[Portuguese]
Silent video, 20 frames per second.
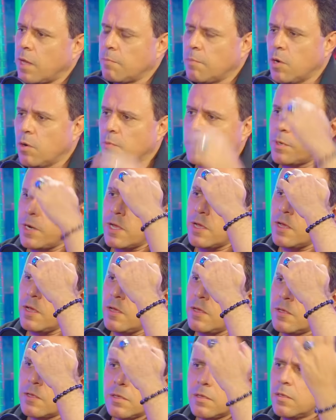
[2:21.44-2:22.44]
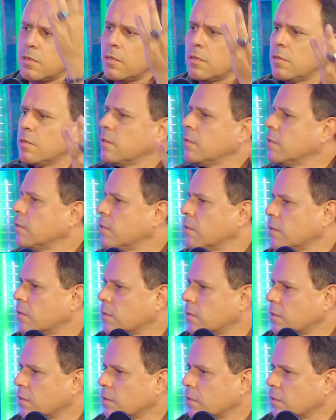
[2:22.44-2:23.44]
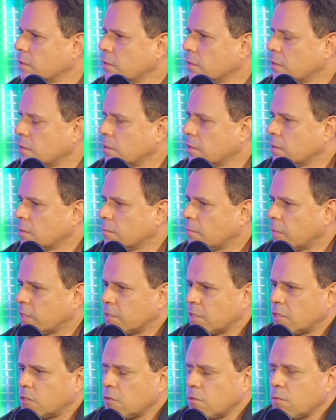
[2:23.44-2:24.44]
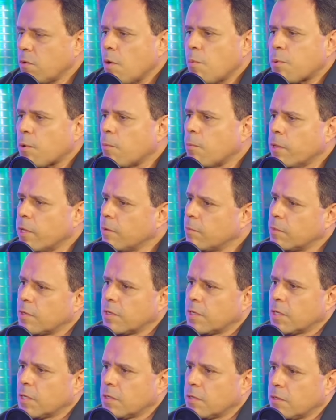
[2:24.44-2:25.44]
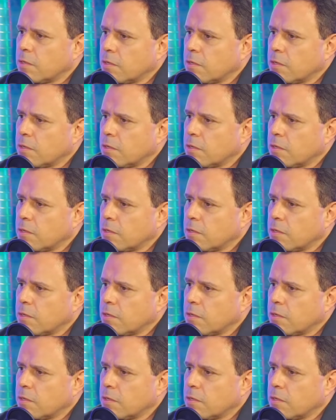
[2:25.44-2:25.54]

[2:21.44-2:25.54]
mão isso, pra cá. É, acho que é um, um negócio. Mas esse não é o problema. É, mas